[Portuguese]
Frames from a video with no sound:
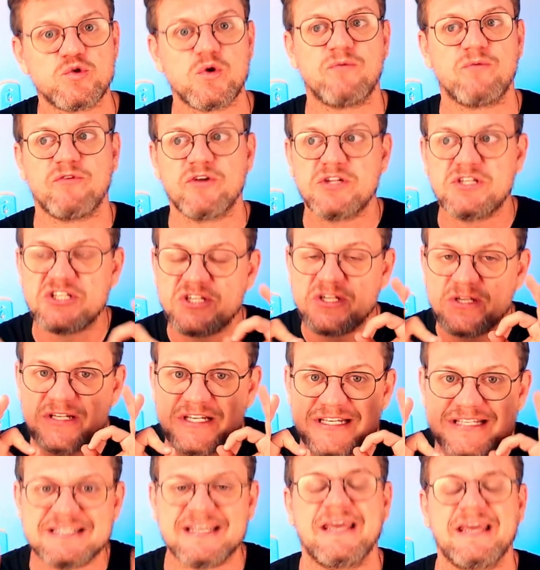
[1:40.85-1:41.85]
eu vou te
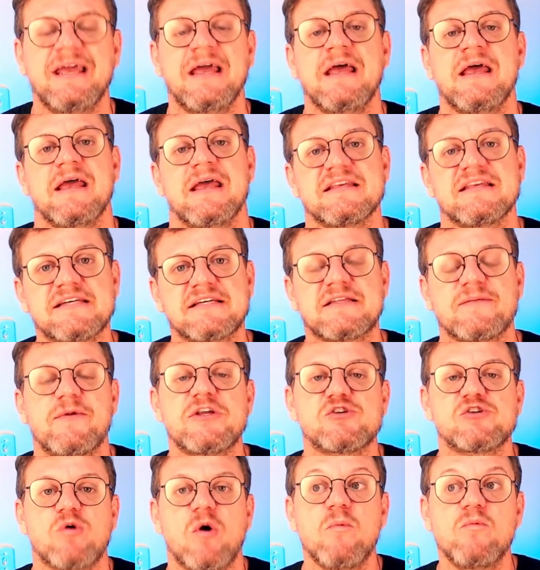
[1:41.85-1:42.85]
dizer exatamente qual é